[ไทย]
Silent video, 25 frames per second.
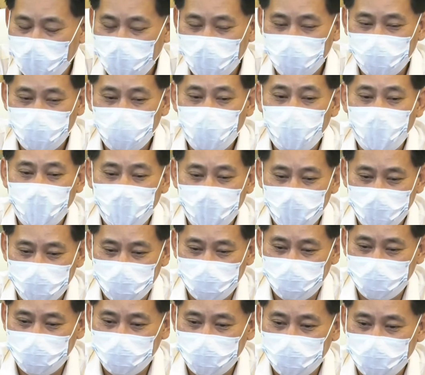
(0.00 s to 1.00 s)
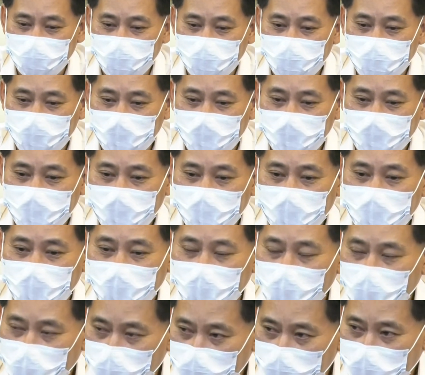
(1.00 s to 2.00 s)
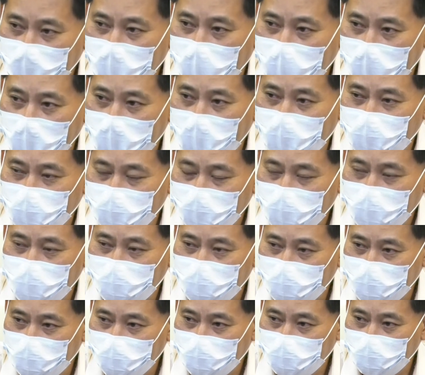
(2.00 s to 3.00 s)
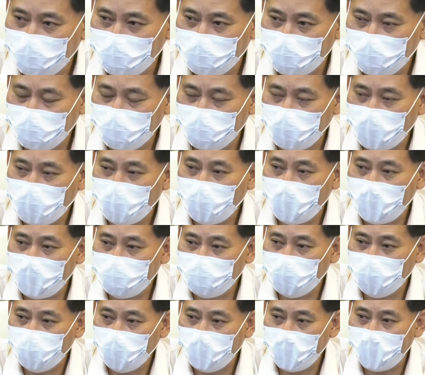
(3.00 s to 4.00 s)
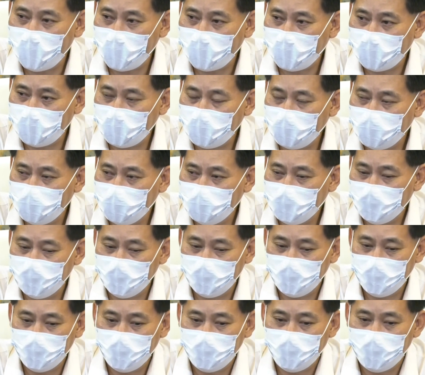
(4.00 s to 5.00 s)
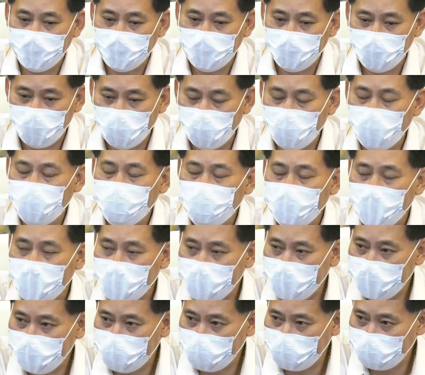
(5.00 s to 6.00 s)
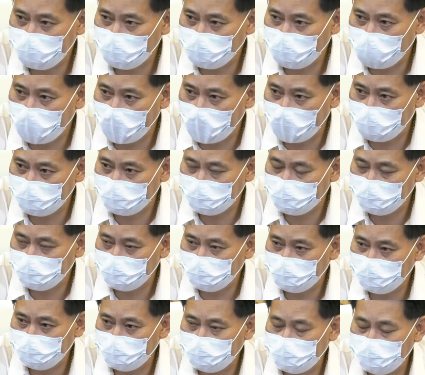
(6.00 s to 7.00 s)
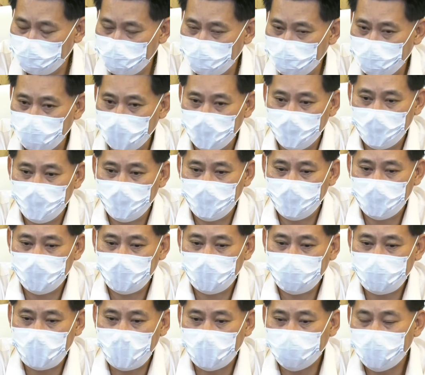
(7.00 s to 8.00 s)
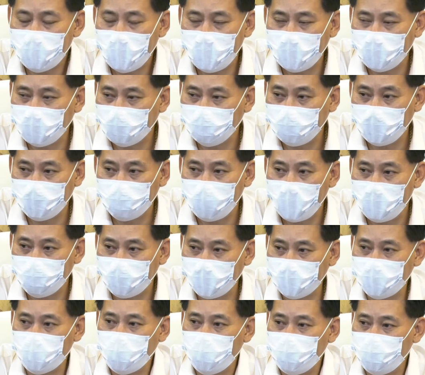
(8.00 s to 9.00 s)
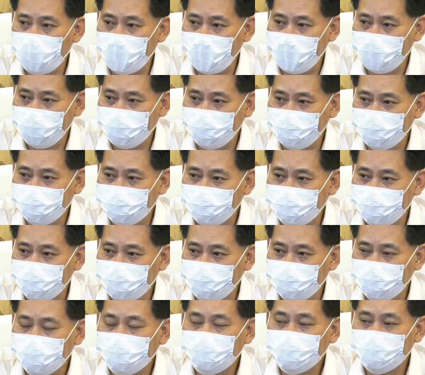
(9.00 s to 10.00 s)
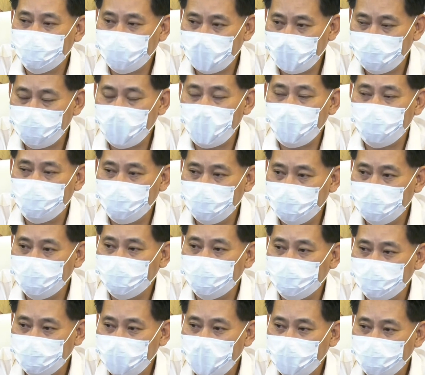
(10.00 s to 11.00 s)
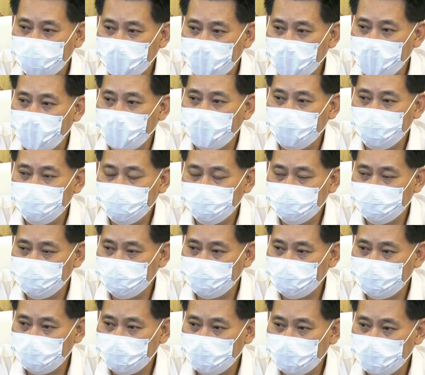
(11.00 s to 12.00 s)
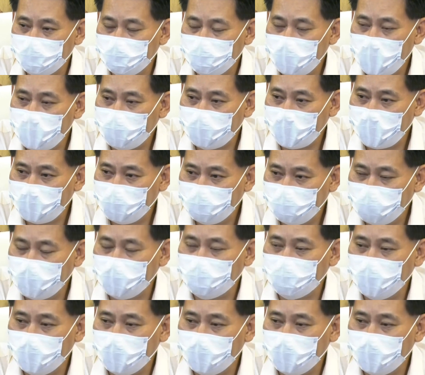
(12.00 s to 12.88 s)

ให้ช่วย แล้วลดข่าวที่มีความรุนแรง โดยไม่ให้เห็นภาพ ในต่างชาติเนี่ยก็เป็นภาพการ์ตูนหมดแล้ว เป็นภาพภาพเขียนภาพกราฟิก